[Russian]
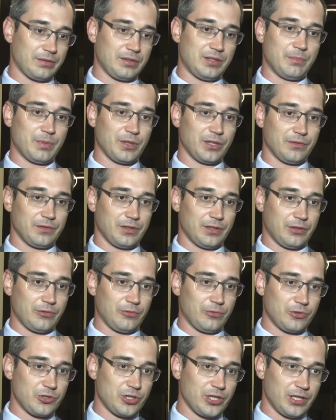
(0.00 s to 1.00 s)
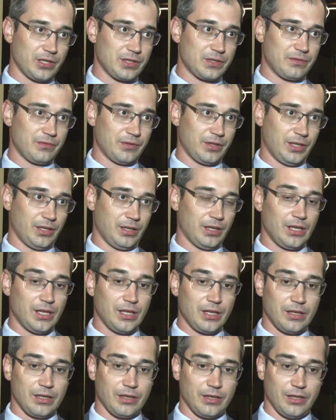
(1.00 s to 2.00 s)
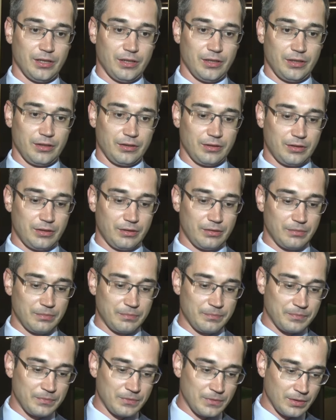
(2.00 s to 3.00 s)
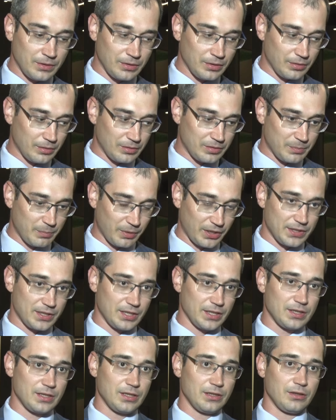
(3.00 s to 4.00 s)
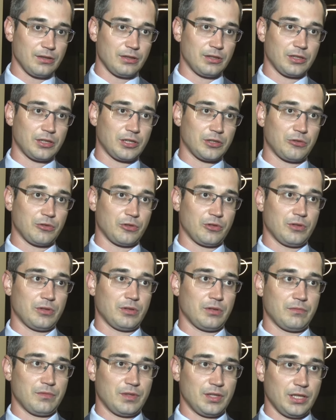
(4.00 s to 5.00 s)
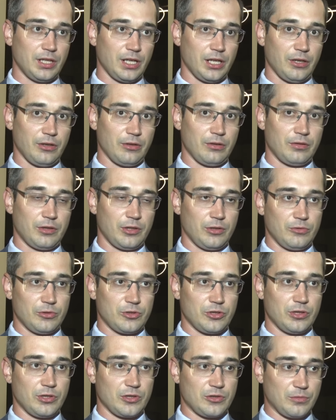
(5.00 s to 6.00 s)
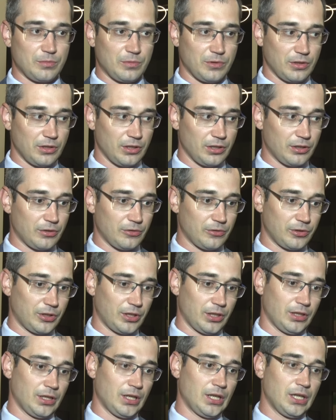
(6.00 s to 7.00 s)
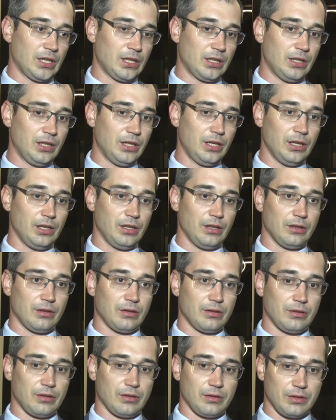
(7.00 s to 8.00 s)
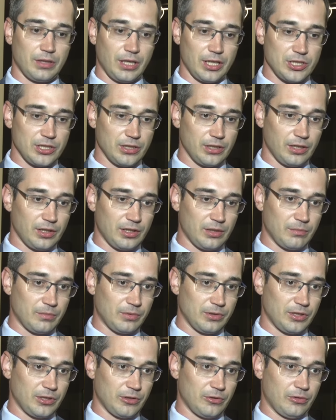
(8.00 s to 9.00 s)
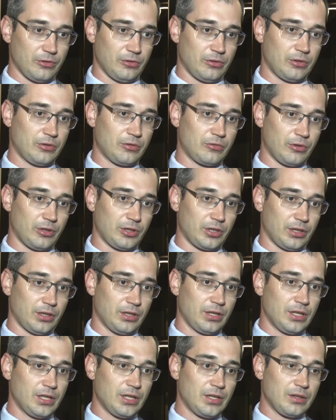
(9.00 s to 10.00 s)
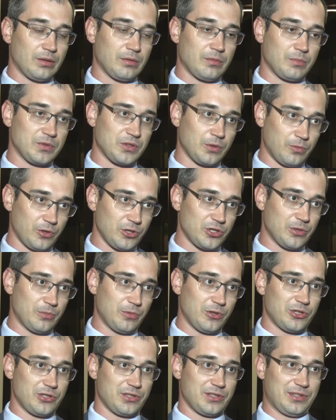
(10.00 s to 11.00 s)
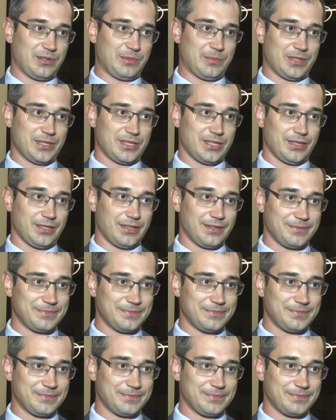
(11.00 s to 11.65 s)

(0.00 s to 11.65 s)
Непрерывно улучшая свои э, э, процессы, которые внедряю наилучшие доступные технологии. И э, дальше я этим планирую только все больше и больше заниматься.